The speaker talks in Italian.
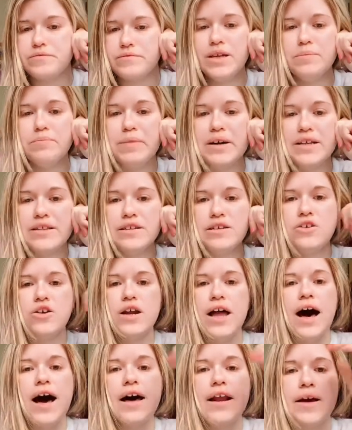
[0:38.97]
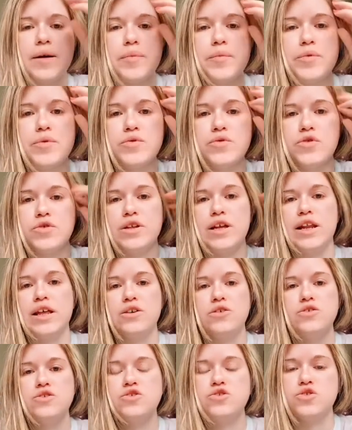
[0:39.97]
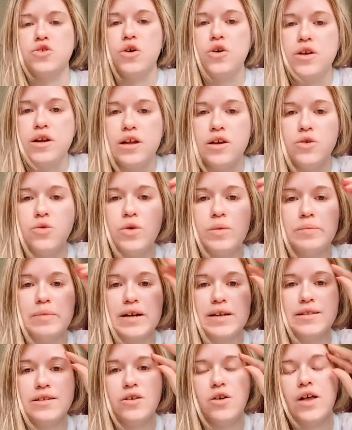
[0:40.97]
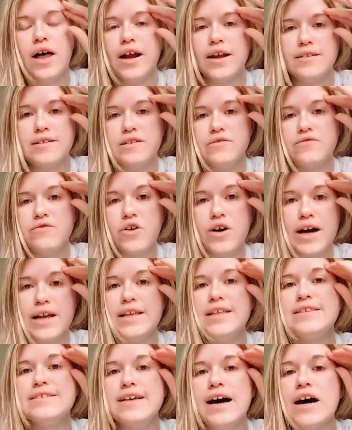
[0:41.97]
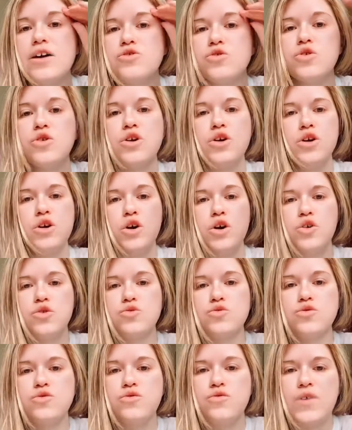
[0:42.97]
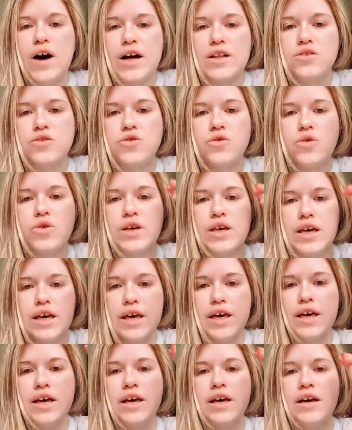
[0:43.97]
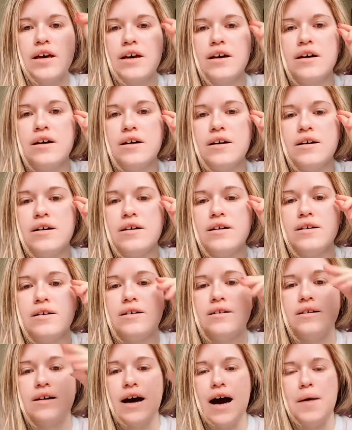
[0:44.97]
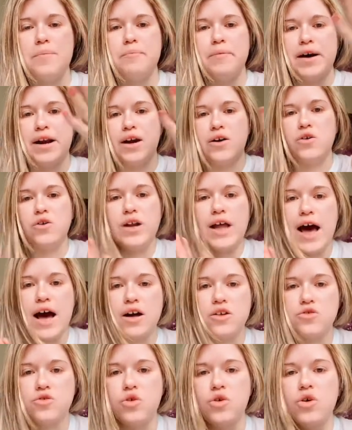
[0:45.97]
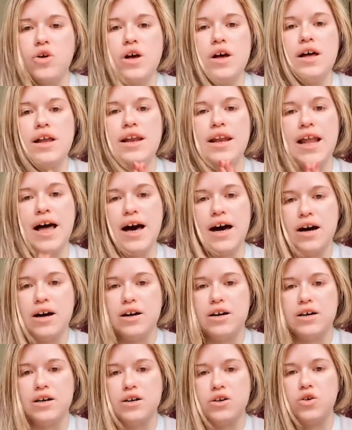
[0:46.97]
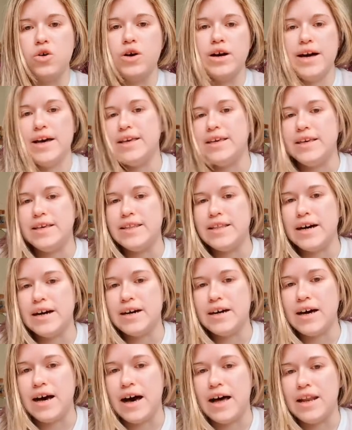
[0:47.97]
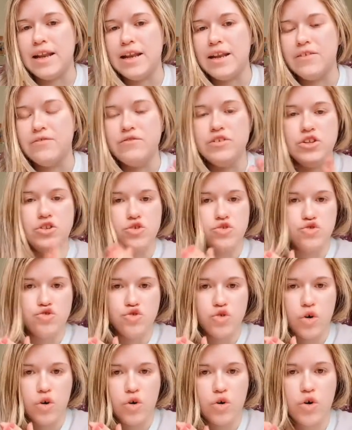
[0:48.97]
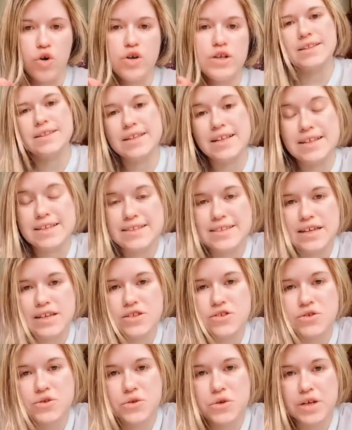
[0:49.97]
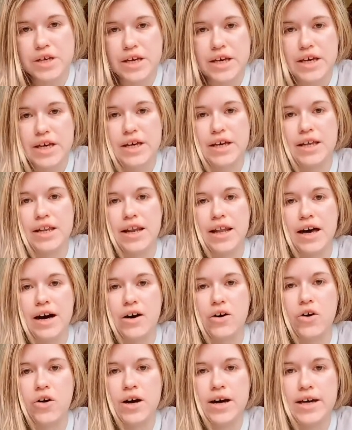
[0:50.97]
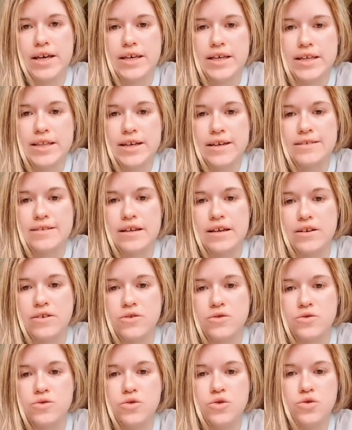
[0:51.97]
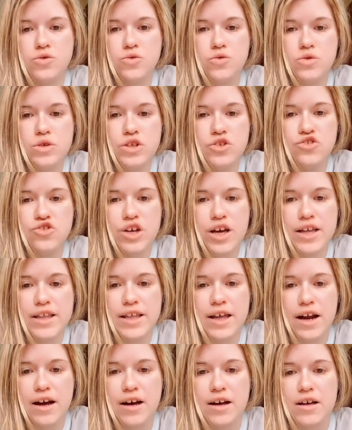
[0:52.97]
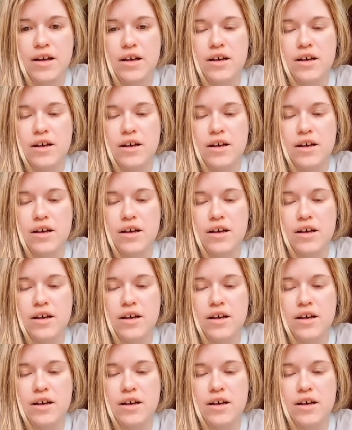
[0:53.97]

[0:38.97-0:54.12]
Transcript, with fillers: In particolare, appunto, delle console, lui in particolare si è focalizzato sul fatto che eh, ha paragonato la eh, cocaina al videogioco, nel senso che la cocaina, secondo lui, genera